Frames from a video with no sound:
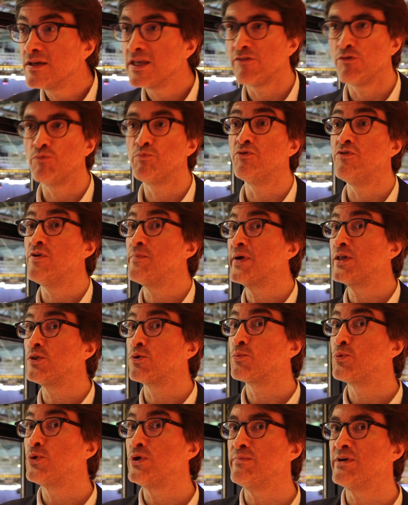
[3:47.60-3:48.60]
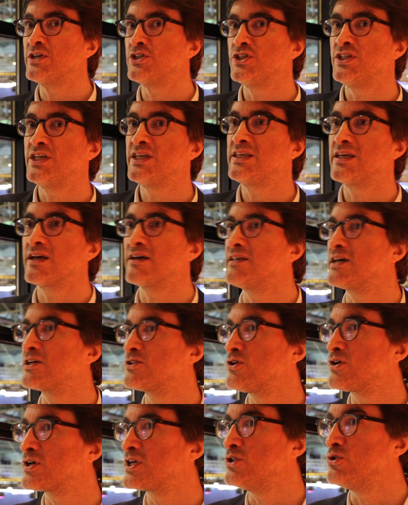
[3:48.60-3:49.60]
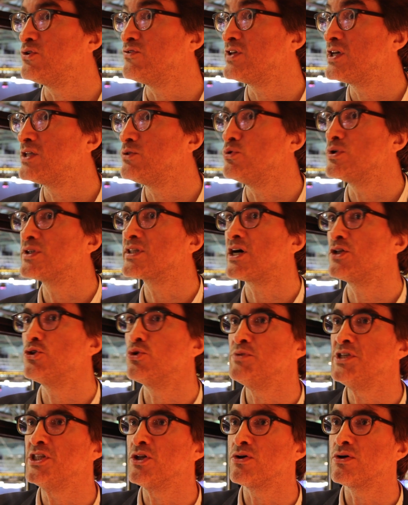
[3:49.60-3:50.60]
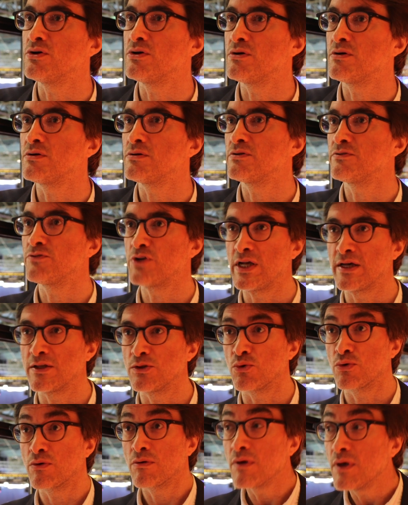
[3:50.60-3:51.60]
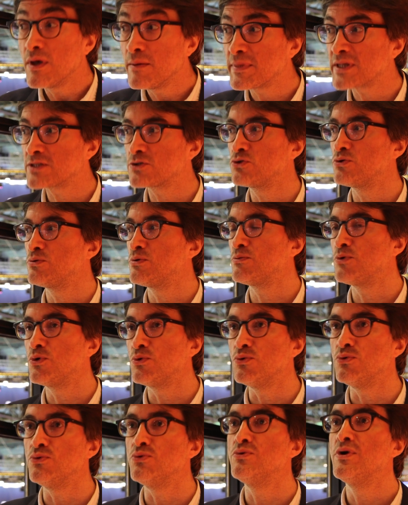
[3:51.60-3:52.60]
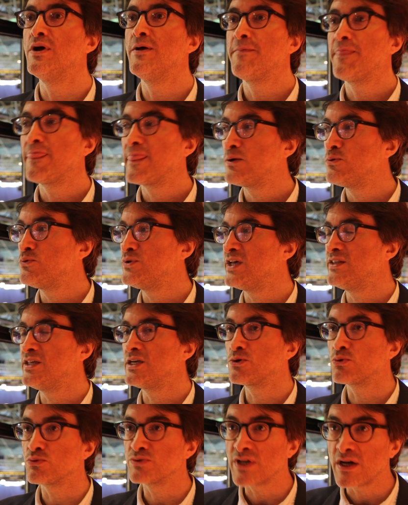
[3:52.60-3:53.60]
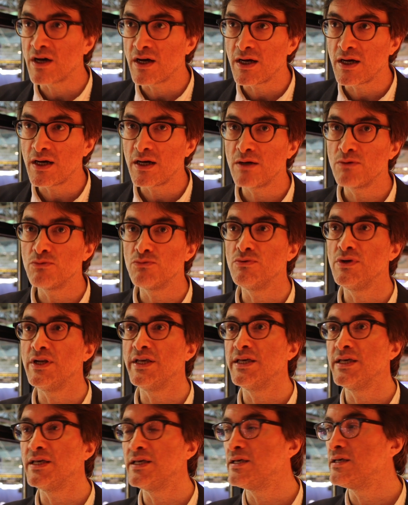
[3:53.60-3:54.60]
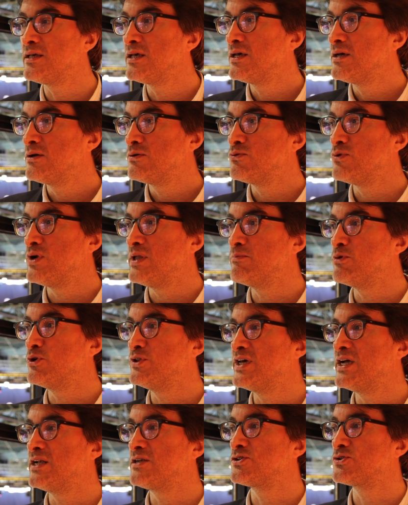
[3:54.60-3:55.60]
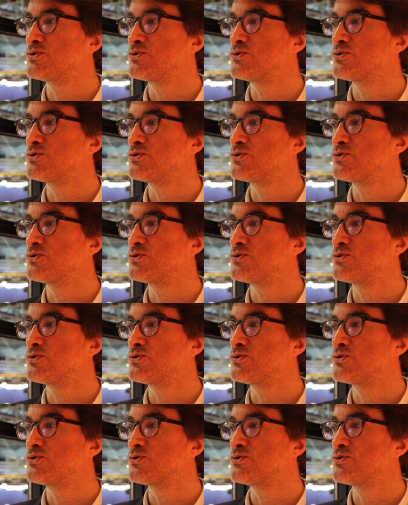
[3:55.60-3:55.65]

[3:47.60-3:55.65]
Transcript: et vous ne pouvez pas non plus imaginer qu'il y a un acteur qui devienne ultra dominant. Voilà. Donc, à partir du moment où où il y a des contrats, où les, les modèles